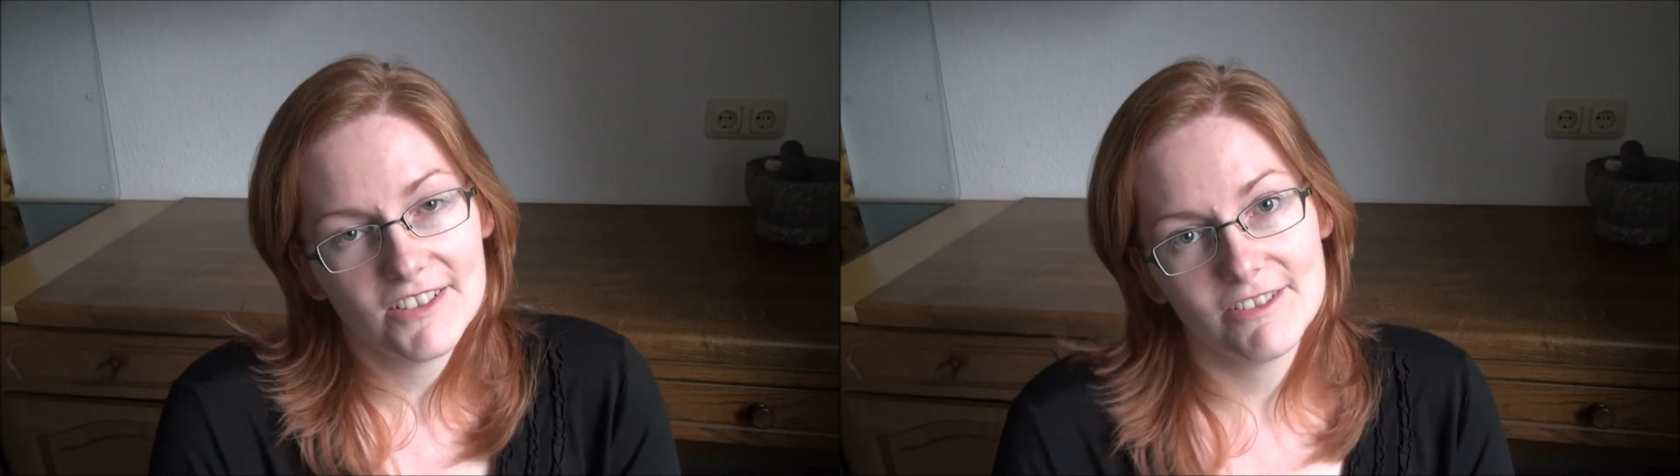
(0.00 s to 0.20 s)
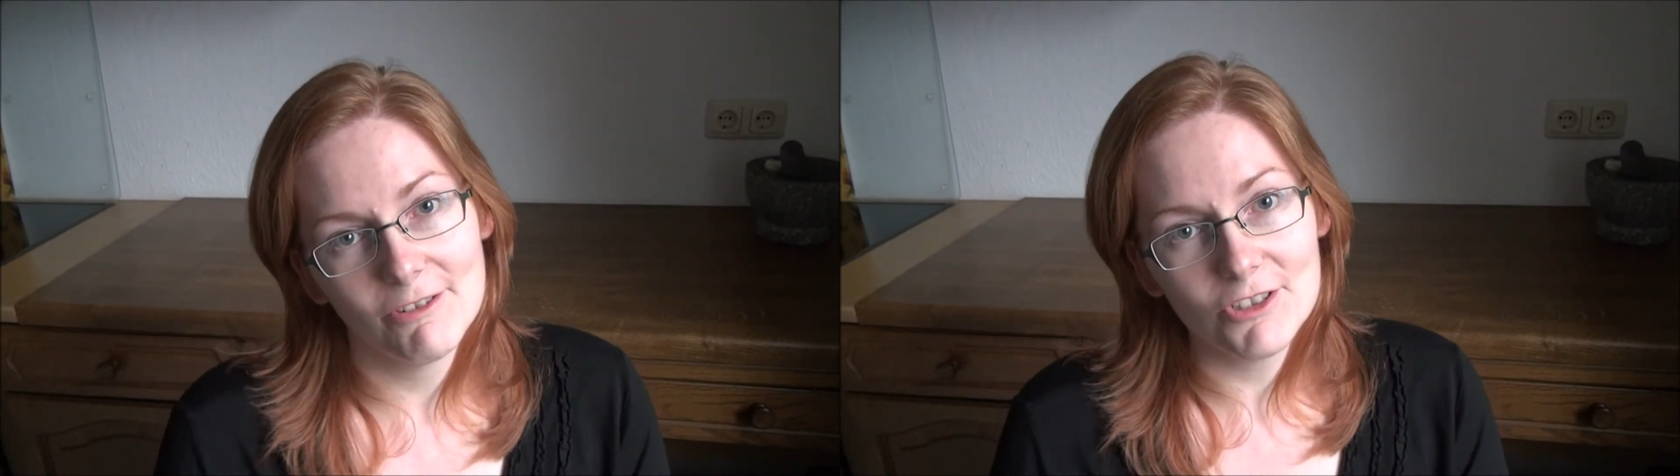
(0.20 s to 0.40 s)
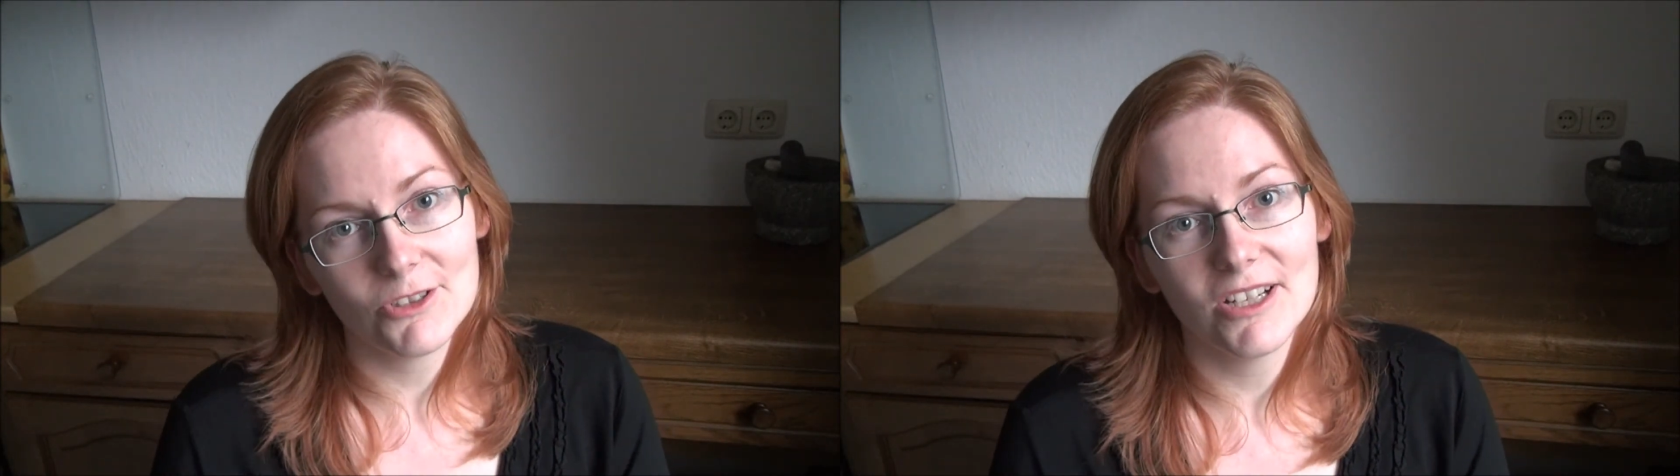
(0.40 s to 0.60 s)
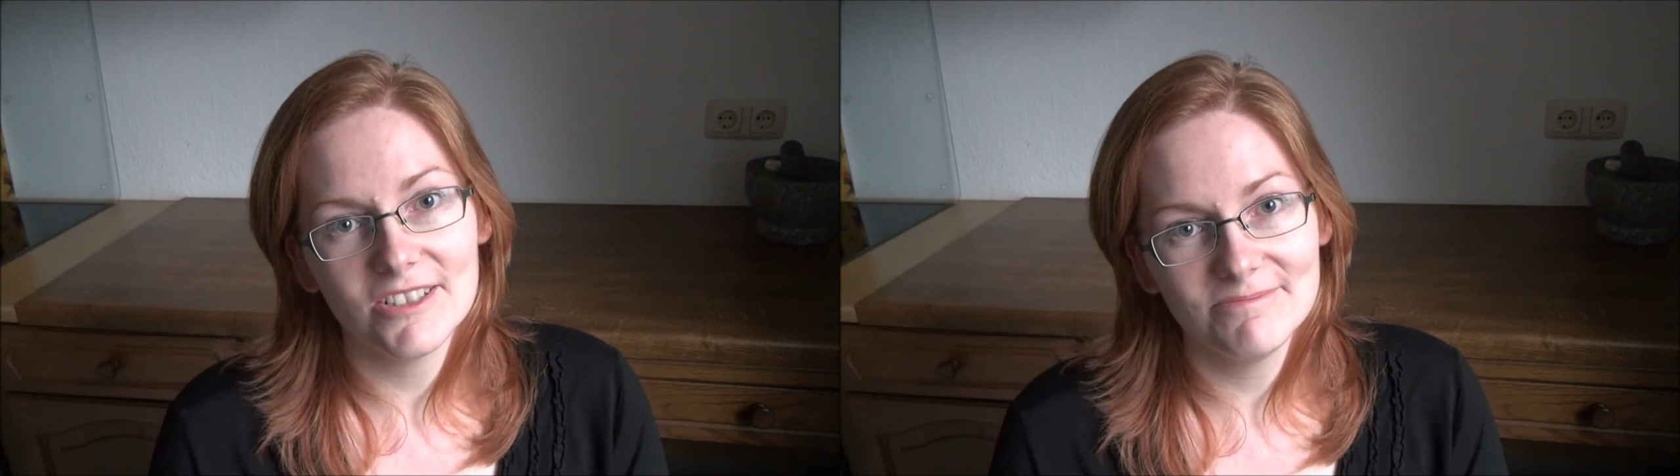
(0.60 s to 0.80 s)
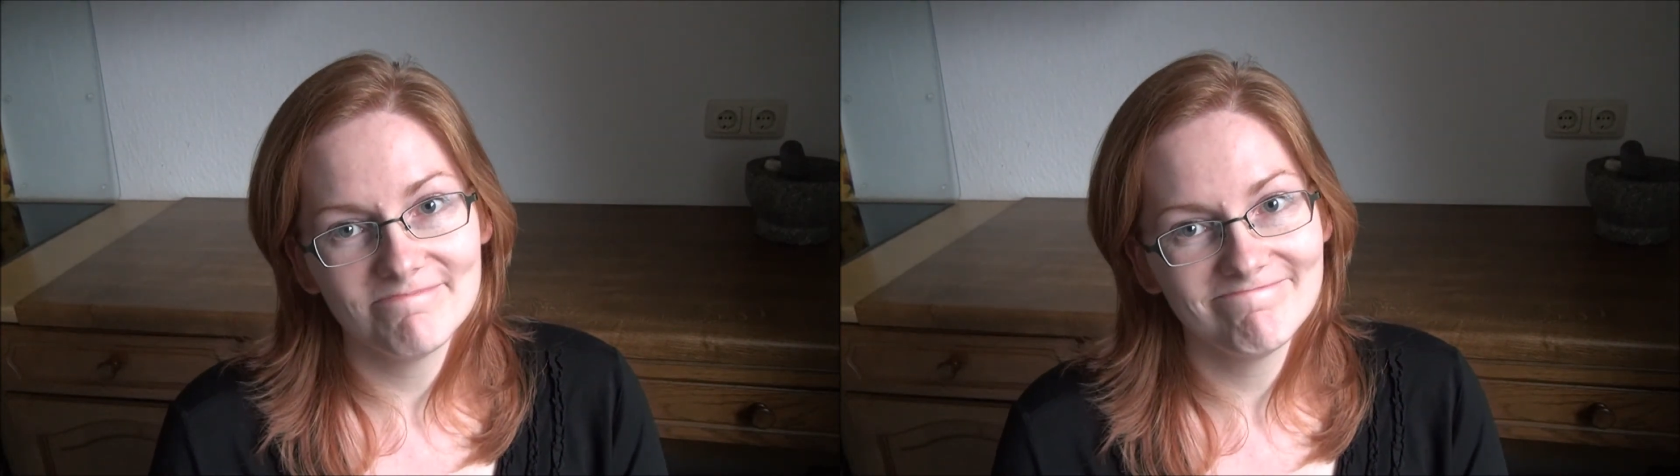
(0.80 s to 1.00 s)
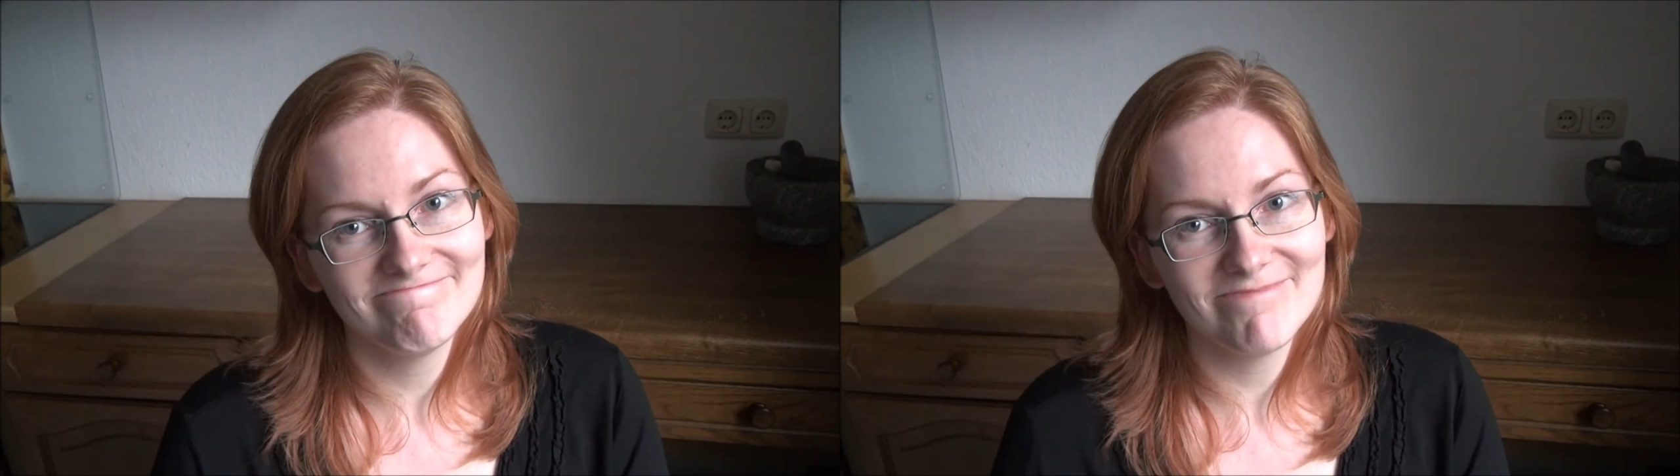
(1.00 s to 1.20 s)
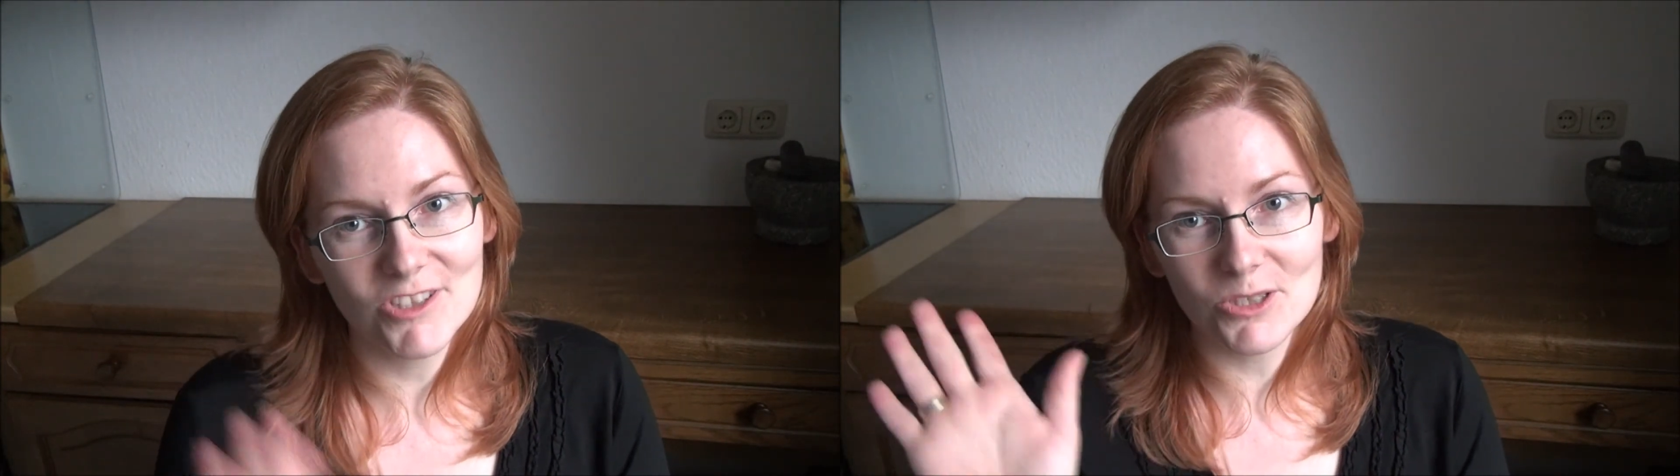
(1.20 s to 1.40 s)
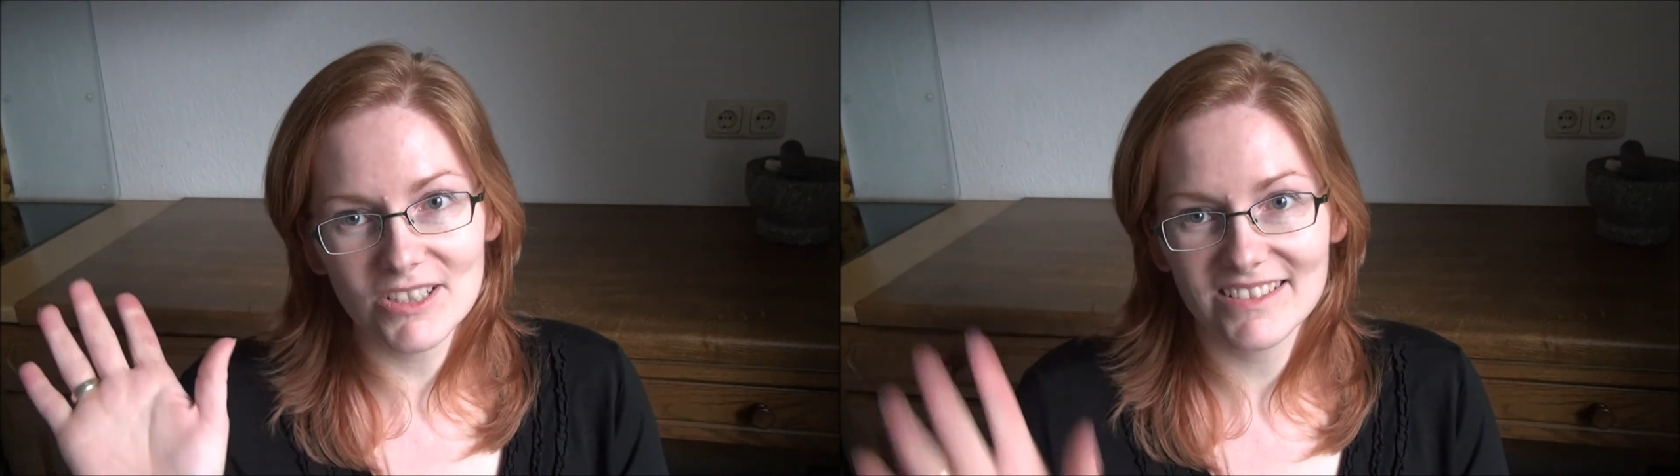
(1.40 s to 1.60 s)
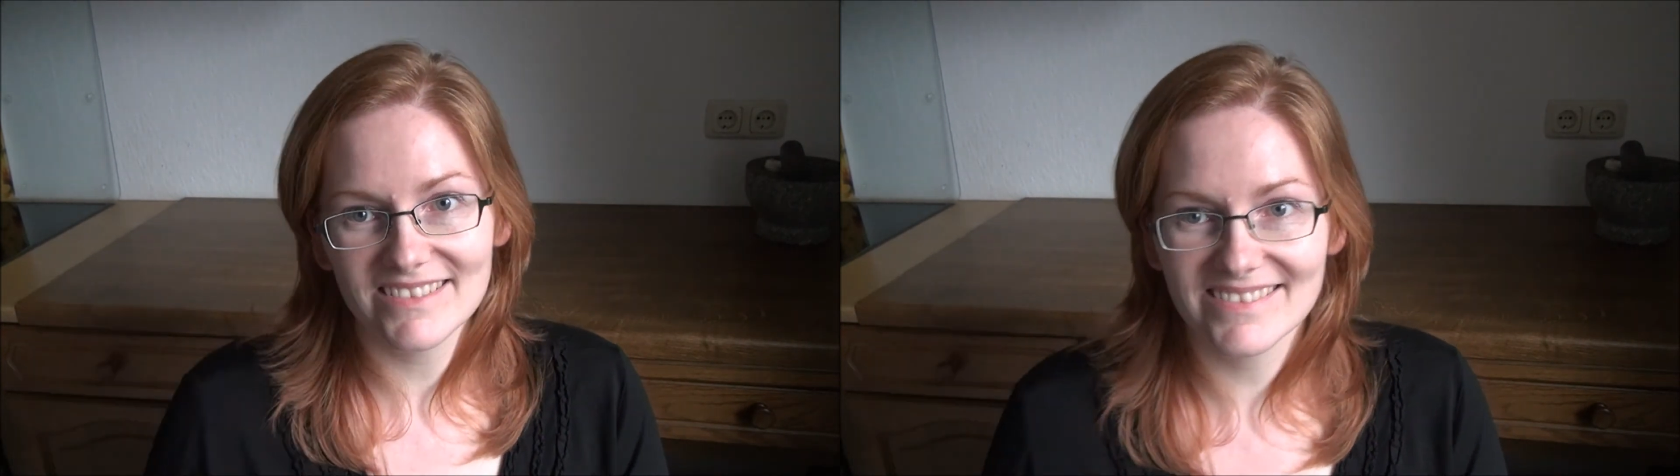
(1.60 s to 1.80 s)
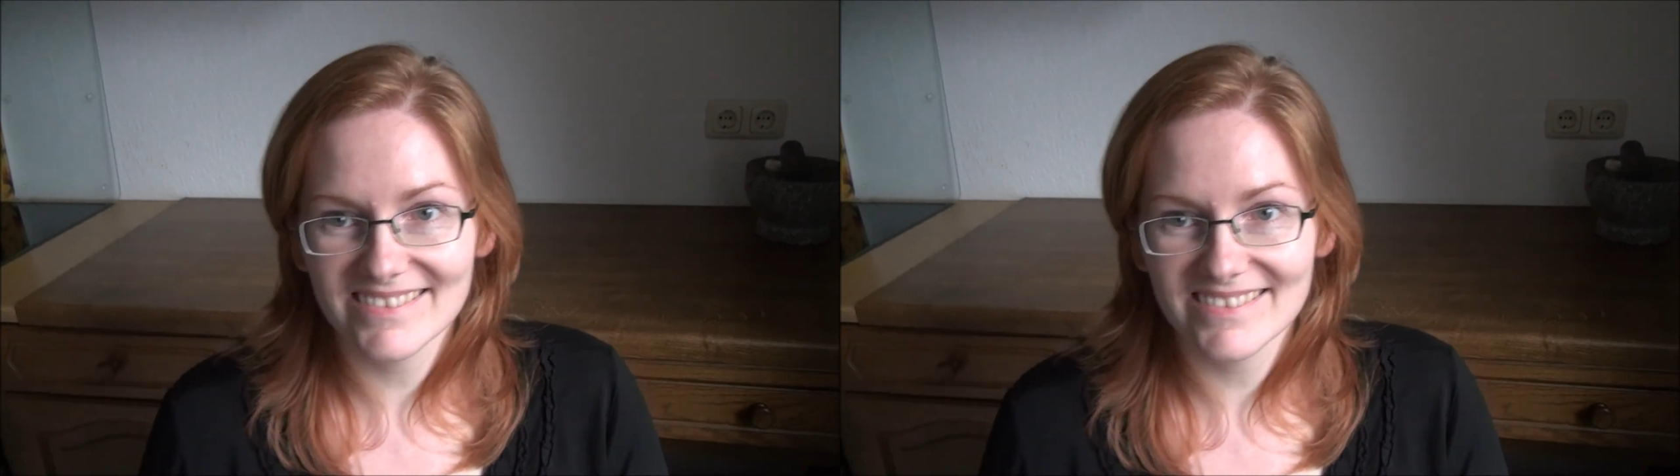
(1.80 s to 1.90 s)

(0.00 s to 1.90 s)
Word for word: dann sehen wir uns dort. Tschüss!